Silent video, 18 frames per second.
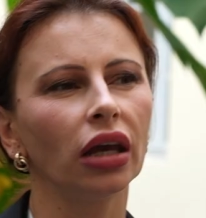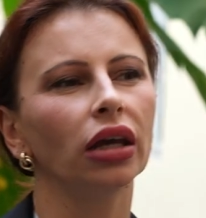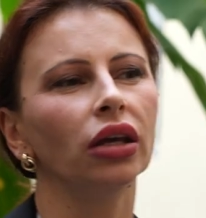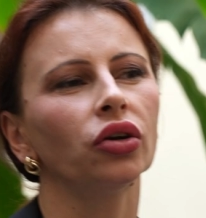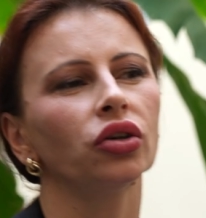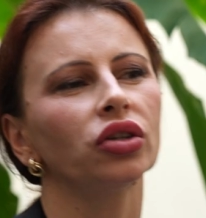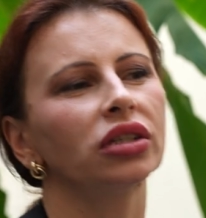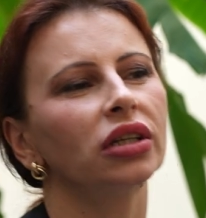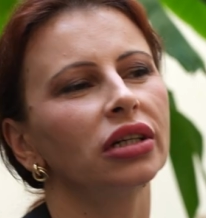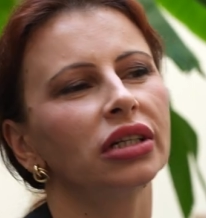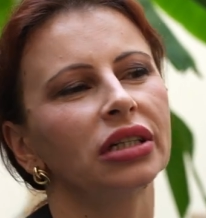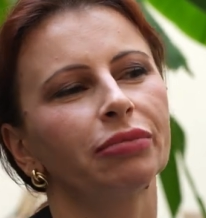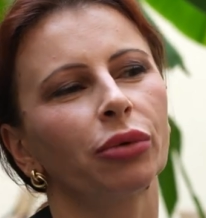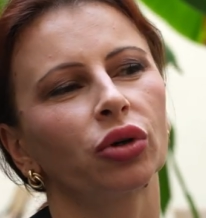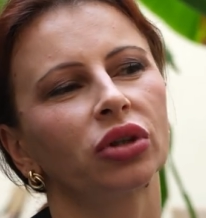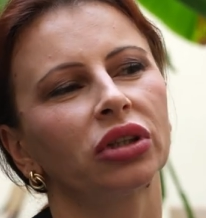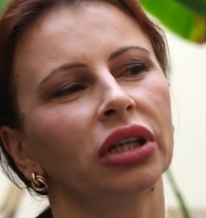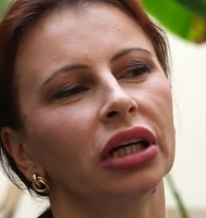I nostri
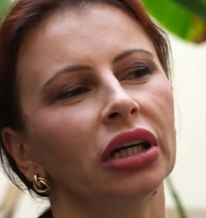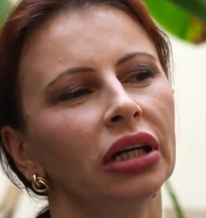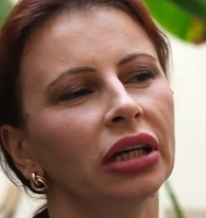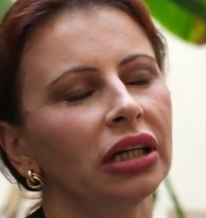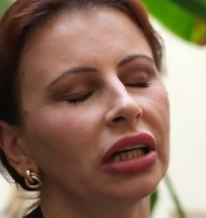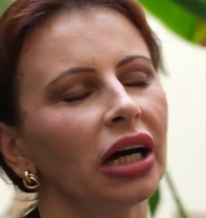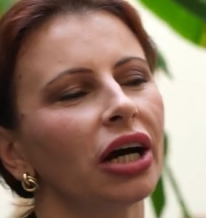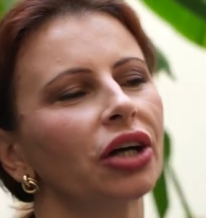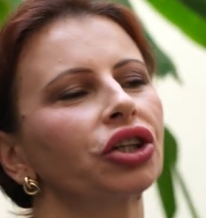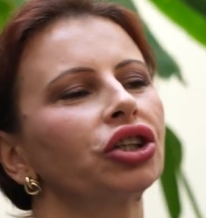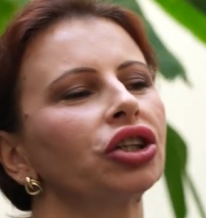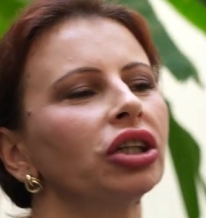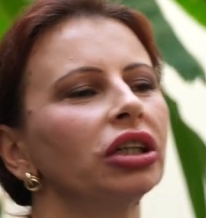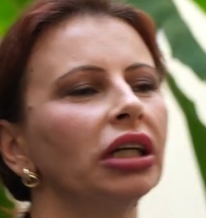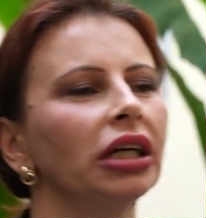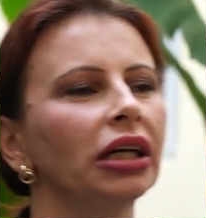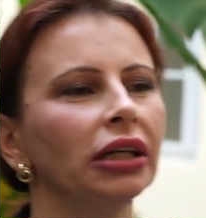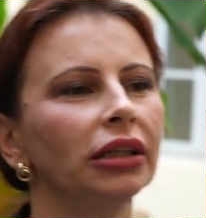sportelli
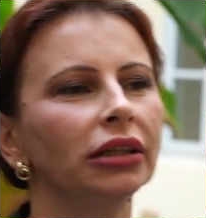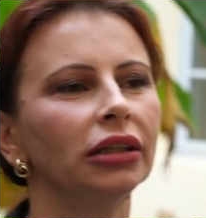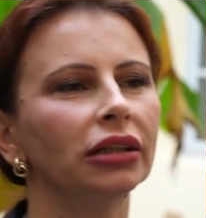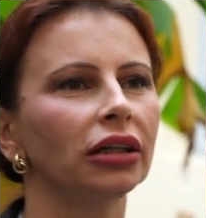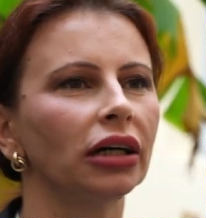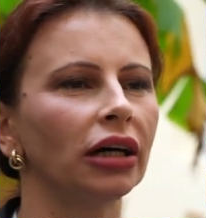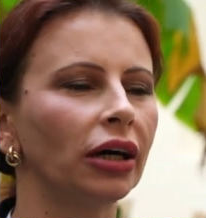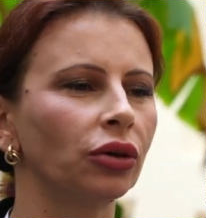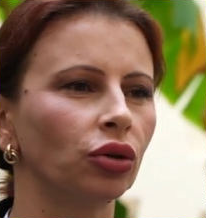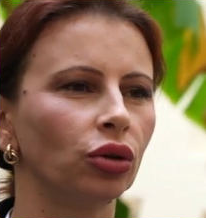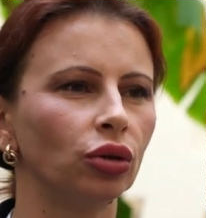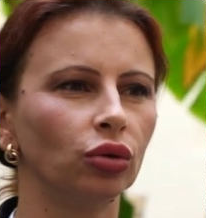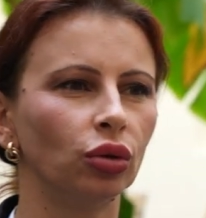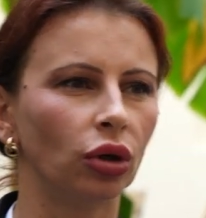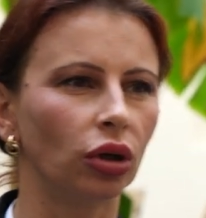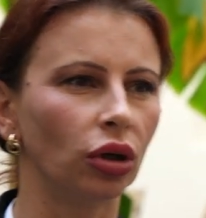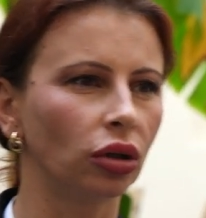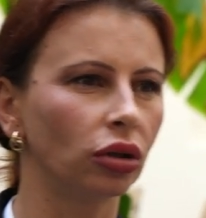ActionAid hanno
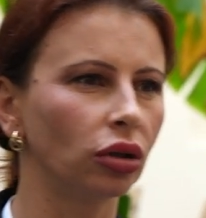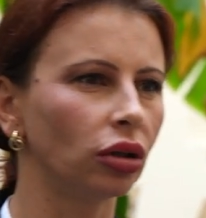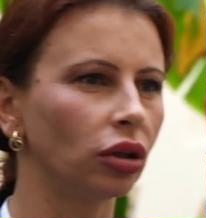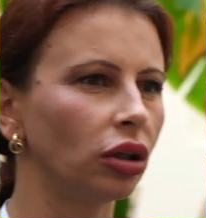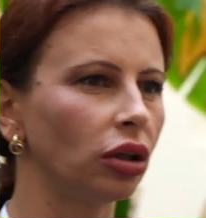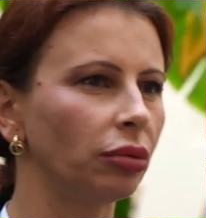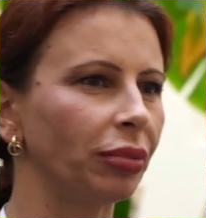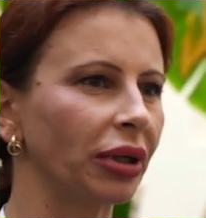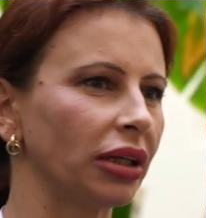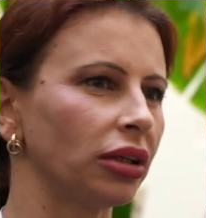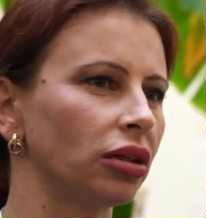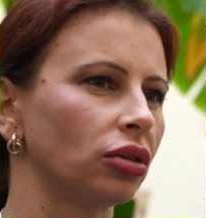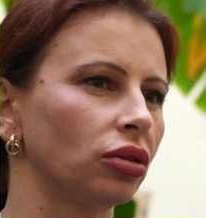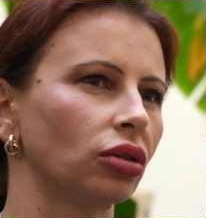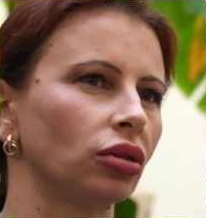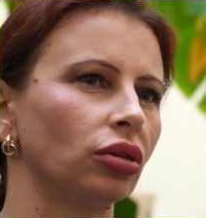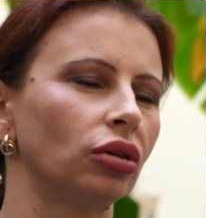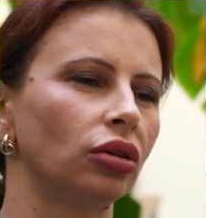luogo
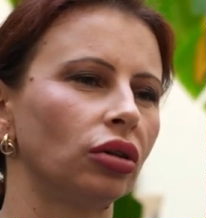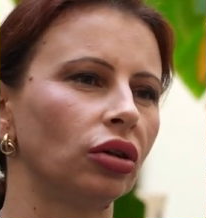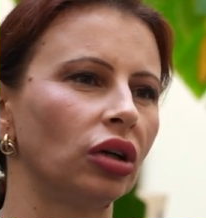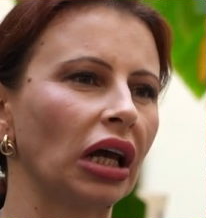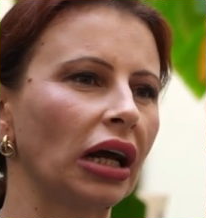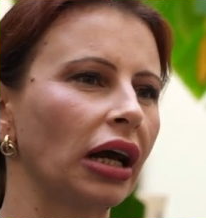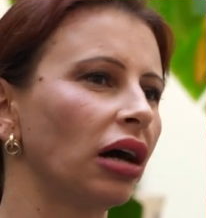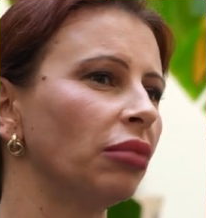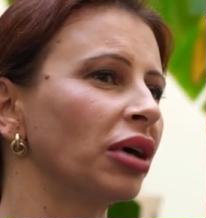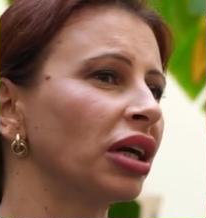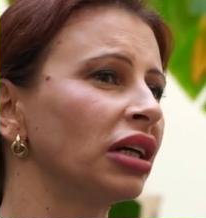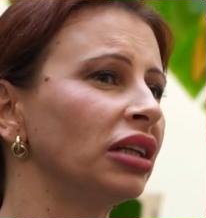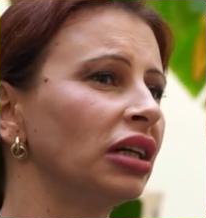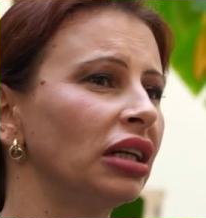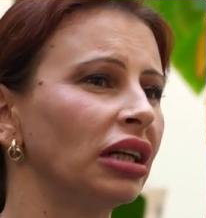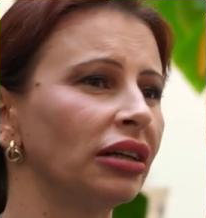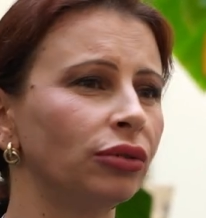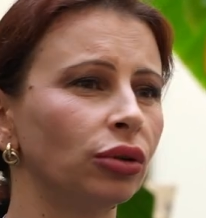presso la Camera
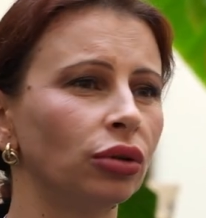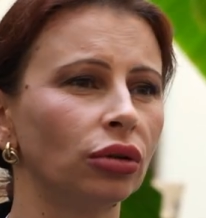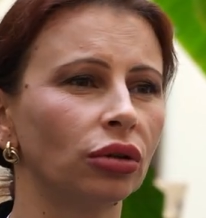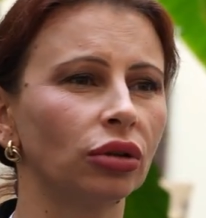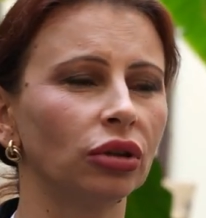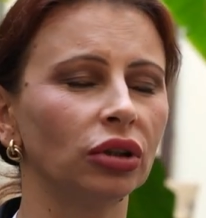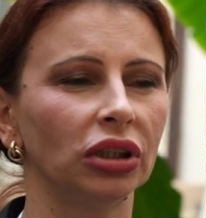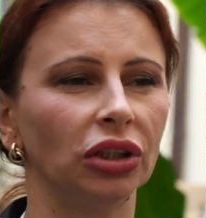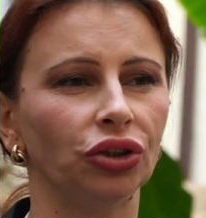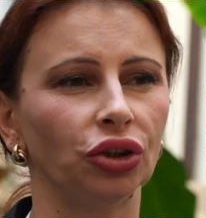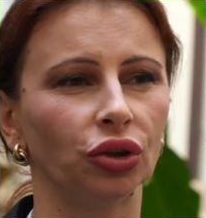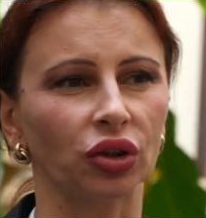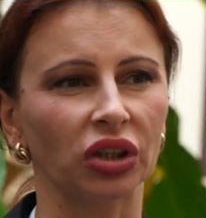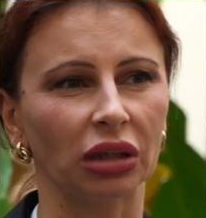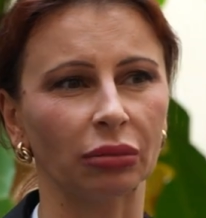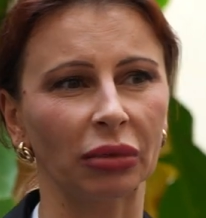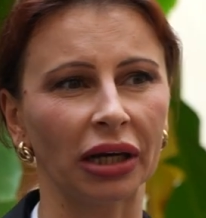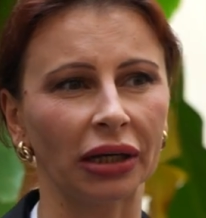del Lavoro di Gino
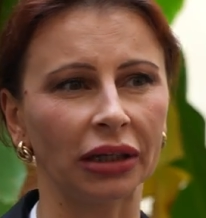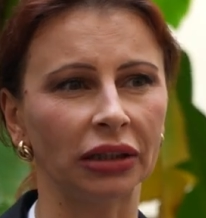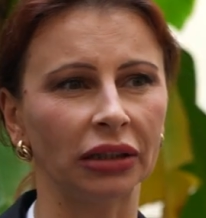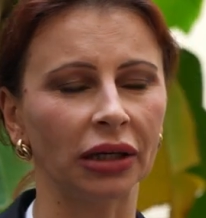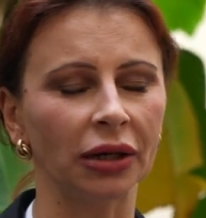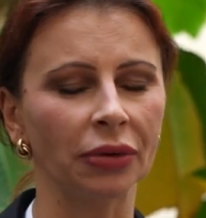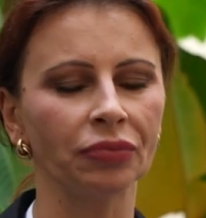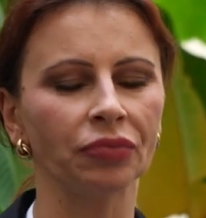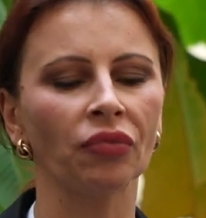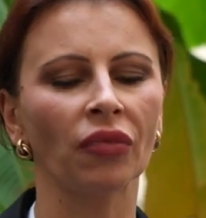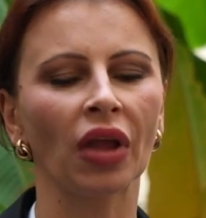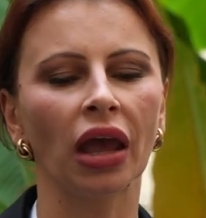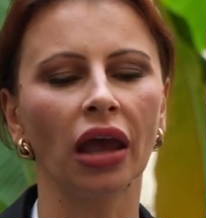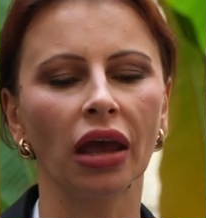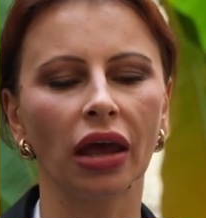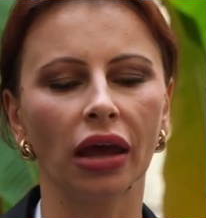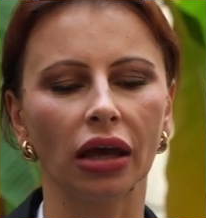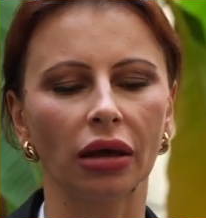Samarina
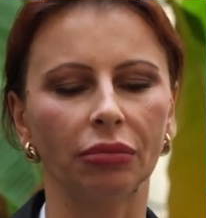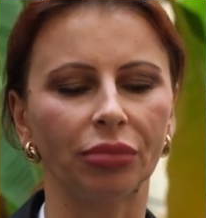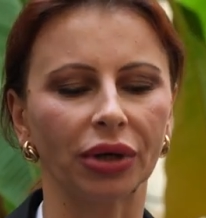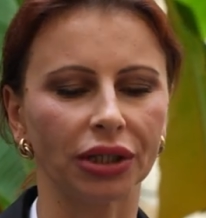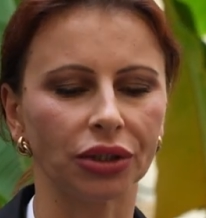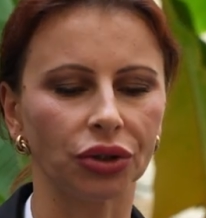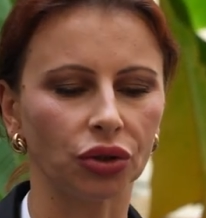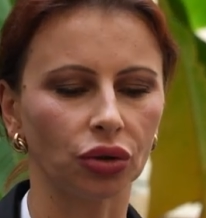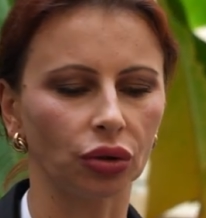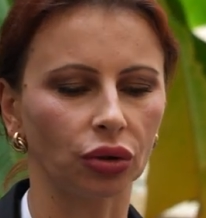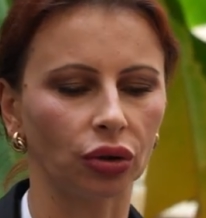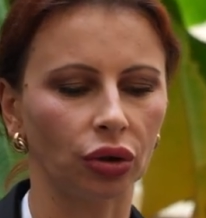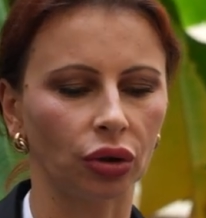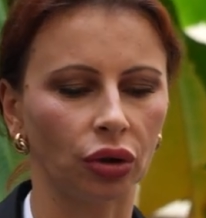e presso